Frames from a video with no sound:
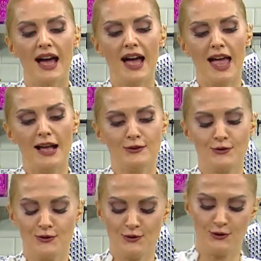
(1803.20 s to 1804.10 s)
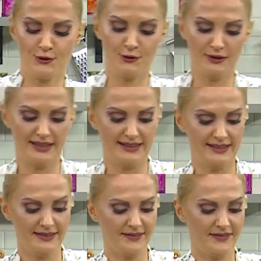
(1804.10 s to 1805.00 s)
hayal gücünüzü
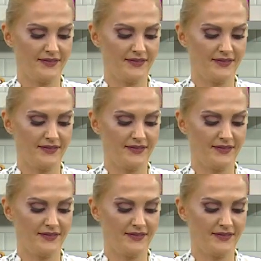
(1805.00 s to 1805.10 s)
kullanın.